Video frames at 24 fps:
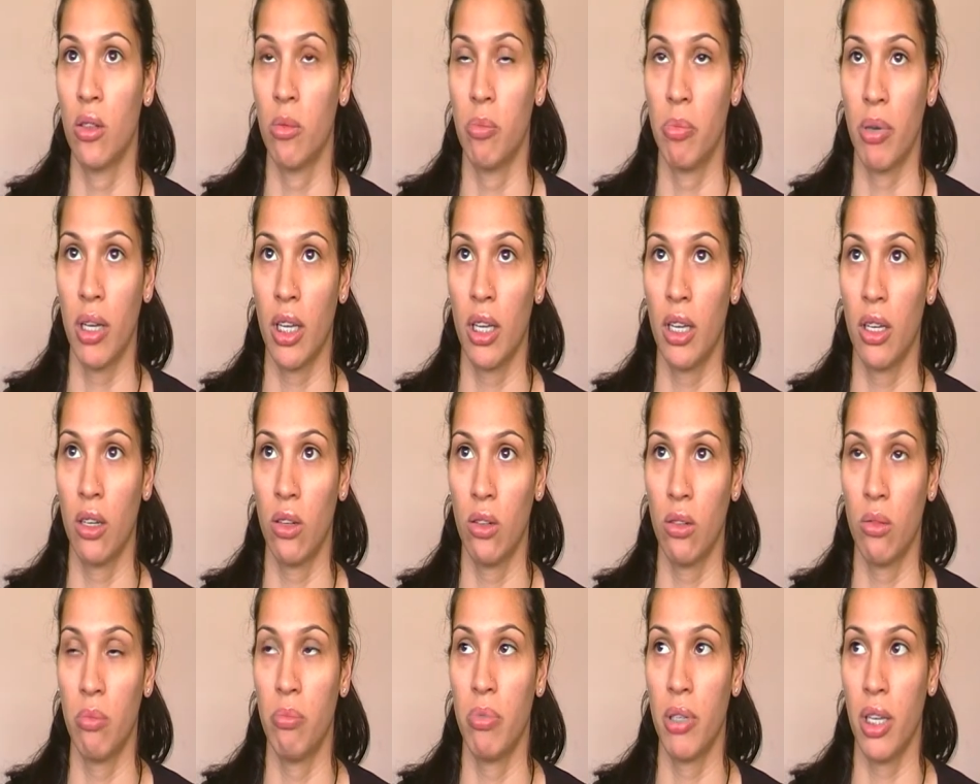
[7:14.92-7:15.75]
OP,
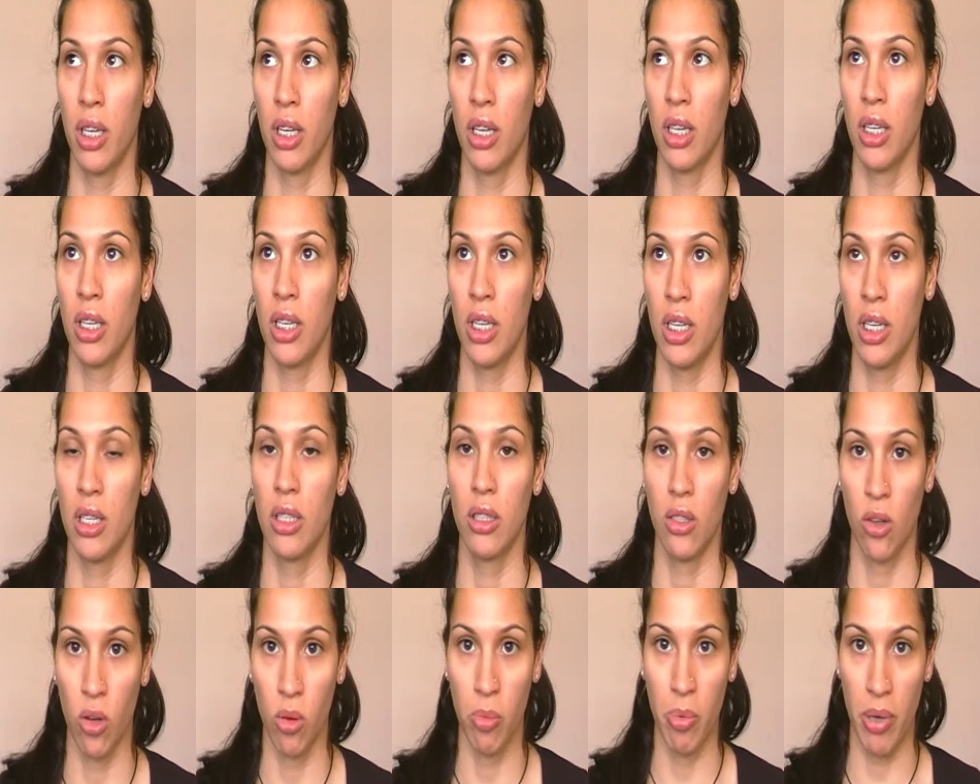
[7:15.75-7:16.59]
OPI,
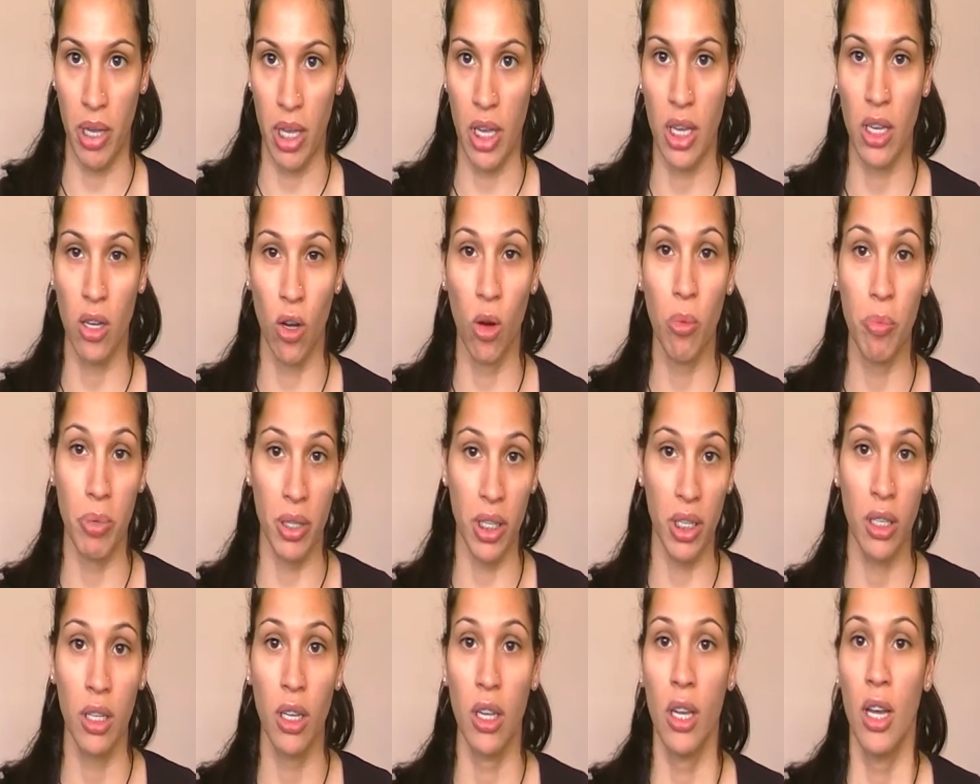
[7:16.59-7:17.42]
OPI,
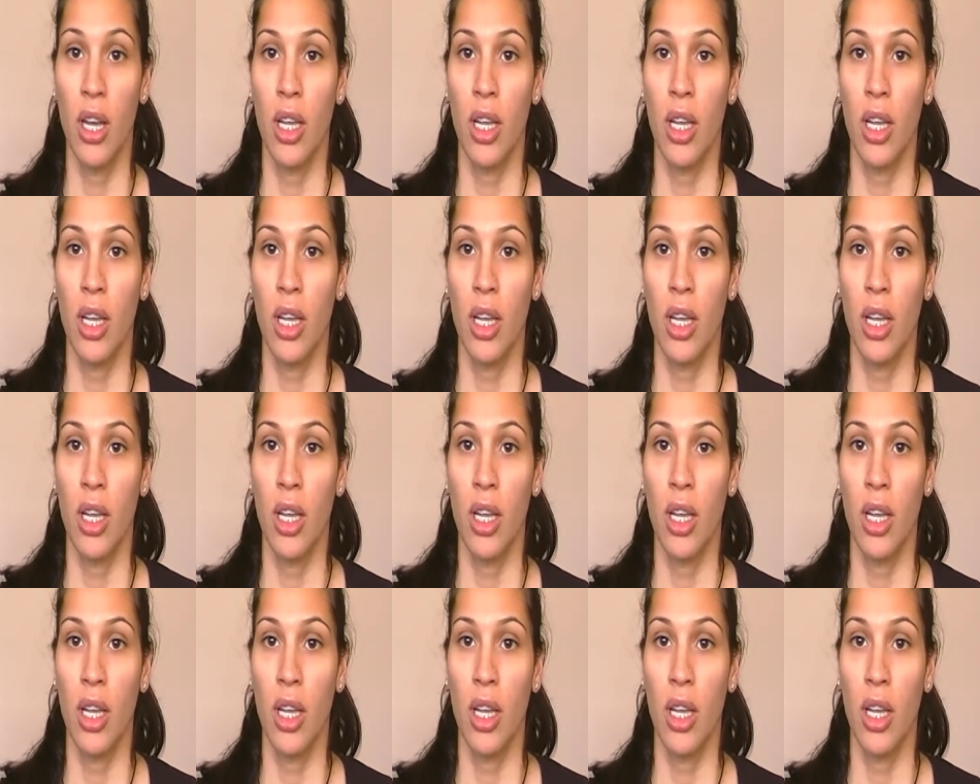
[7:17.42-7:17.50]
OPI.